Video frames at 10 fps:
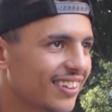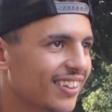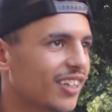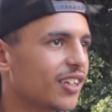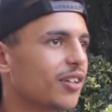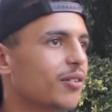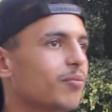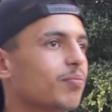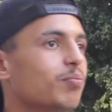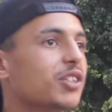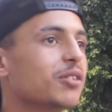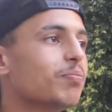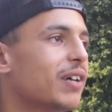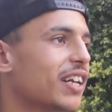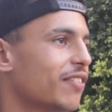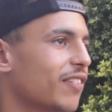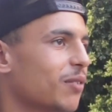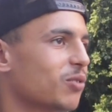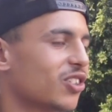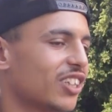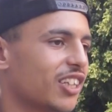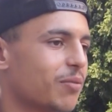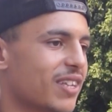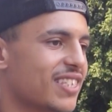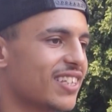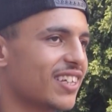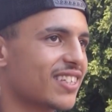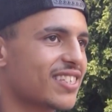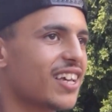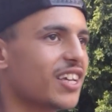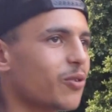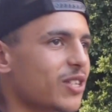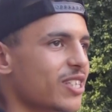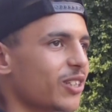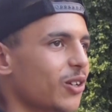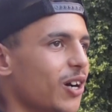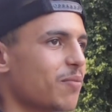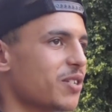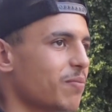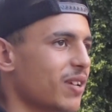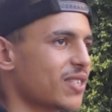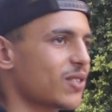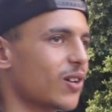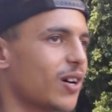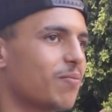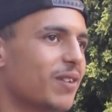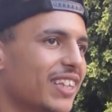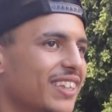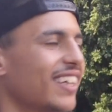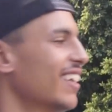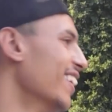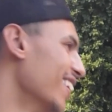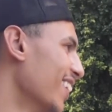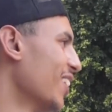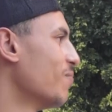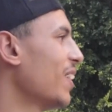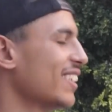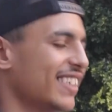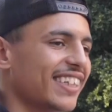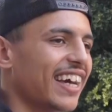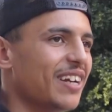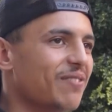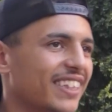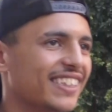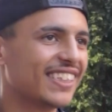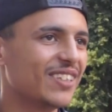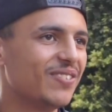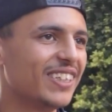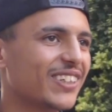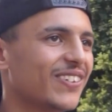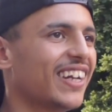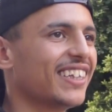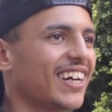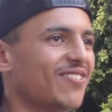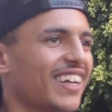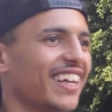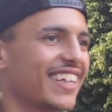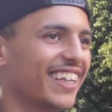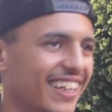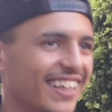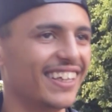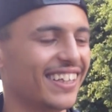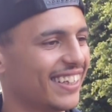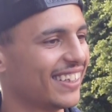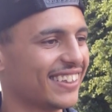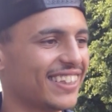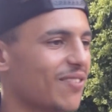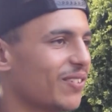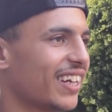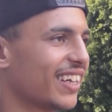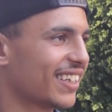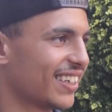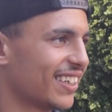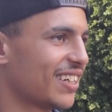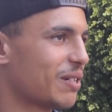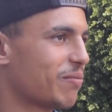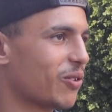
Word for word: على مشكلة بزنيس شو مبرر على مشكلة بزنيس هي وصلت روحها بشي بزنسها ومن بعد بعد جيت تكلمها تشكي ديك ولا تعمل لك تعمل لك آه،